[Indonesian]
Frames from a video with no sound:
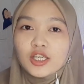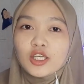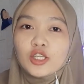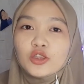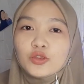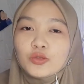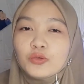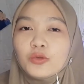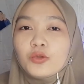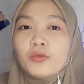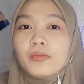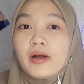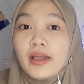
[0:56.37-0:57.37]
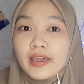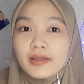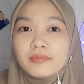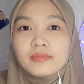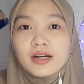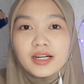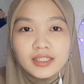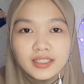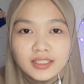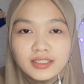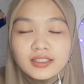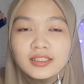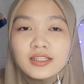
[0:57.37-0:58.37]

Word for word: itu lumayan banget